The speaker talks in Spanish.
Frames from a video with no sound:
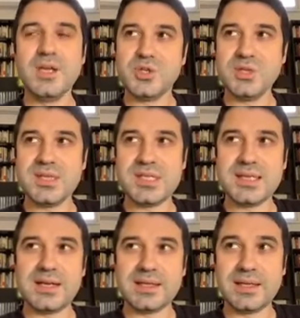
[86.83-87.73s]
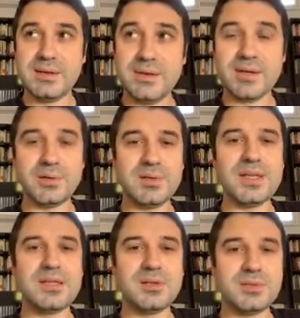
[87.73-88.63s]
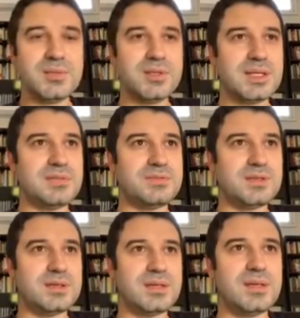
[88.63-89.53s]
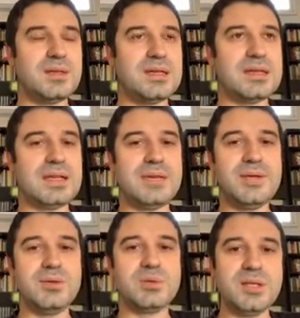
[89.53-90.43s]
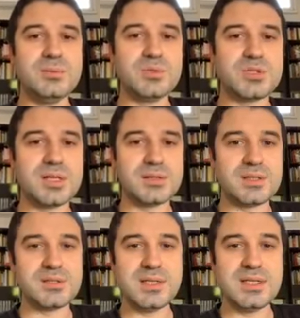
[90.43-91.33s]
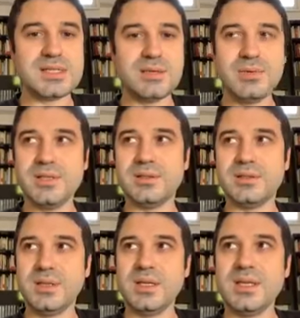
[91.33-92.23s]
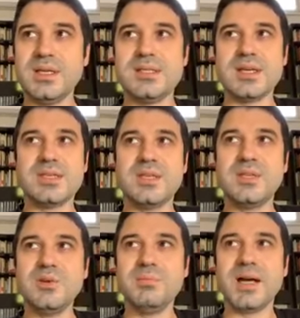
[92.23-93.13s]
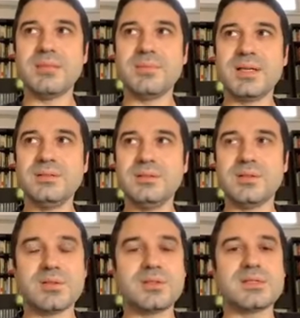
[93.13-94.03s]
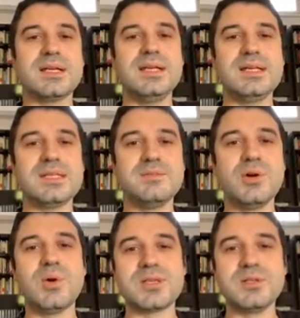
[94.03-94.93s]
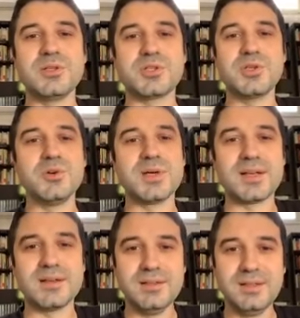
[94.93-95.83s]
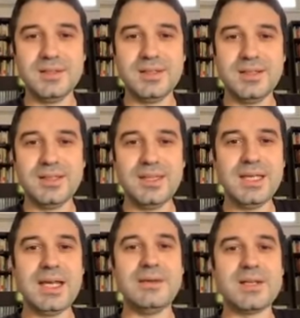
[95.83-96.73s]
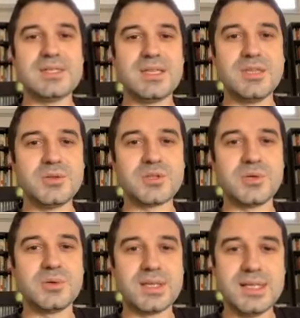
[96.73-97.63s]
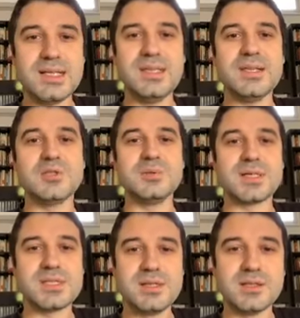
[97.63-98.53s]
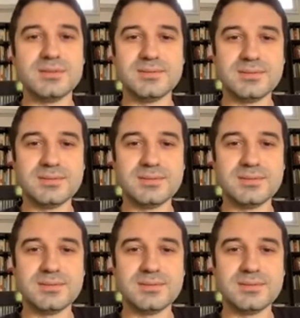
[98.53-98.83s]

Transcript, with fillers: yo decía, y hablaba con un editor mío en jefe, que, le había gustado mucho la nota, y yo le decía, bueno, si existió un Batman, nosotros aquel le decimos Guasón o Joker, ¿no? Tiene que haber existido un Joker, y él tiene su versión.